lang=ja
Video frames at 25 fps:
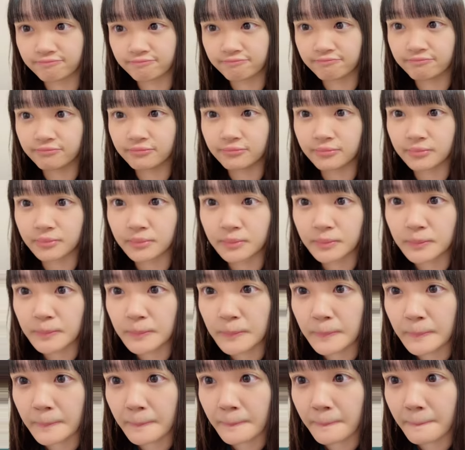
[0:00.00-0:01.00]
うん
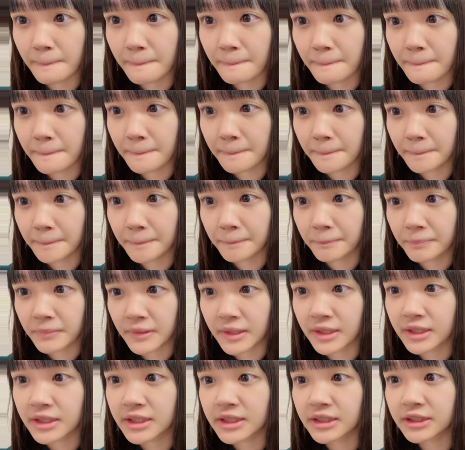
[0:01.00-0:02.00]

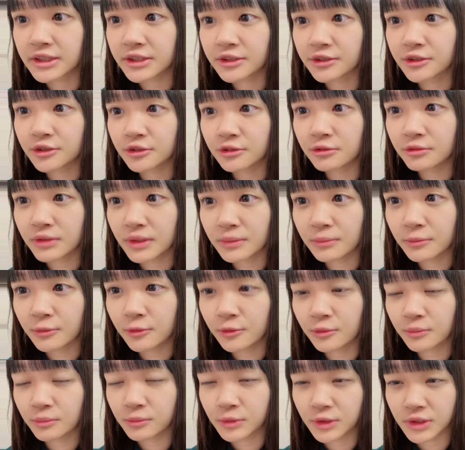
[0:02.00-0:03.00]
貴貴重は
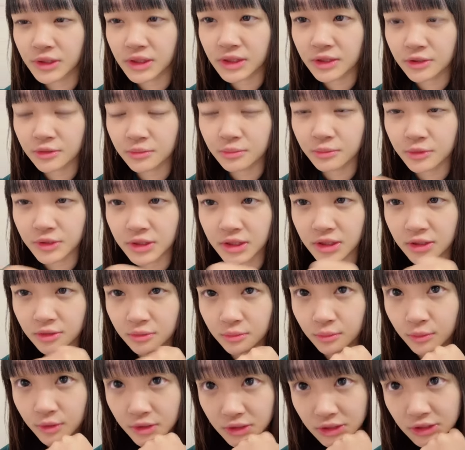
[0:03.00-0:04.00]
もうもちろんもちろ
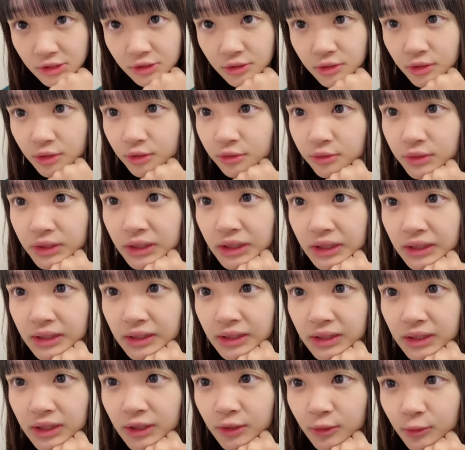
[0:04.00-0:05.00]
んもちろんの上な
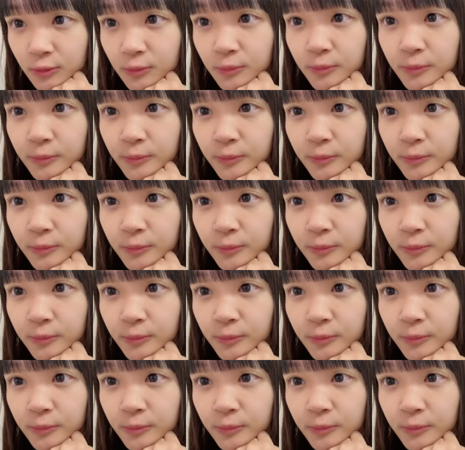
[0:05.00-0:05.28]
んだけど